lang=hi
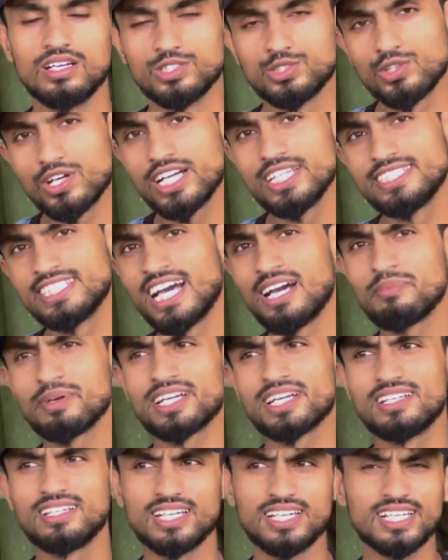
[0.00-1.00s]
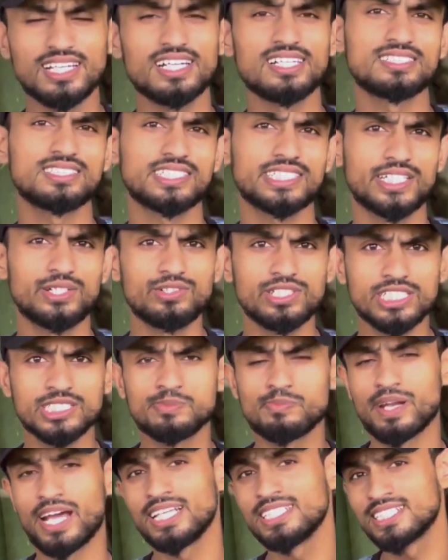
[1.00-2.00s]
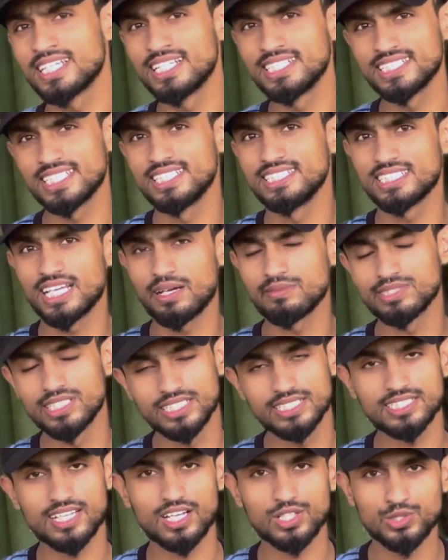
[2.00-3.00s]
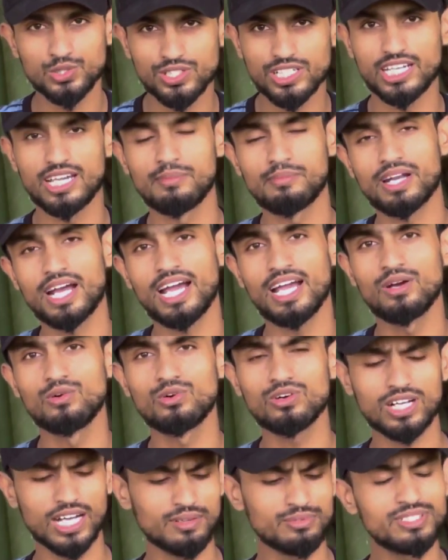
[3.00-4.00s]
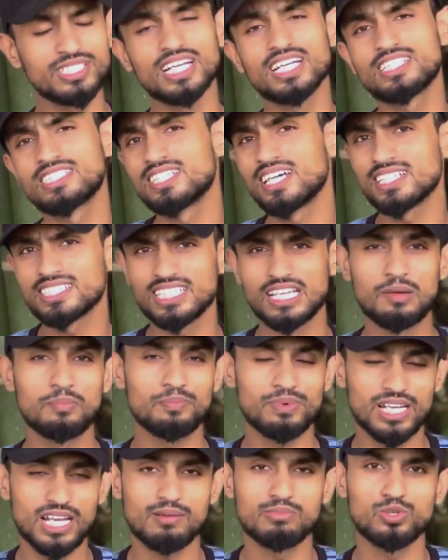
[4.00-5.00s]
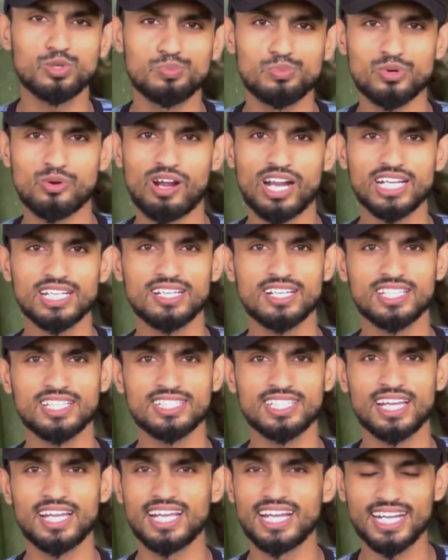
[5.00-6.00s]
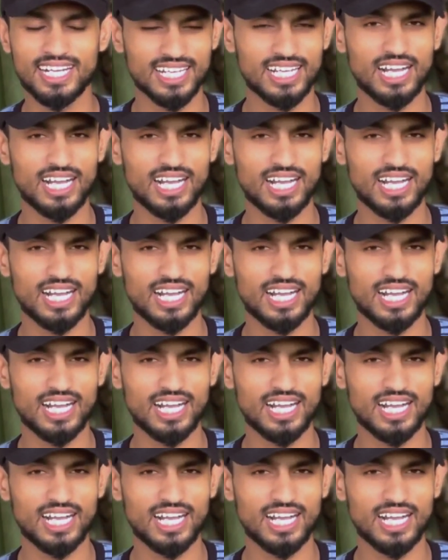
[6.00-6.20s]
सो so गई यहाँ पे क्लियरली कह सकता हूँ कि इस प्राइस रेंज के हिसाब से इसका जो कैमरा है वो काफ़ी अच्छा सैम्पल आपको प्रोवाइड कर देता है एंड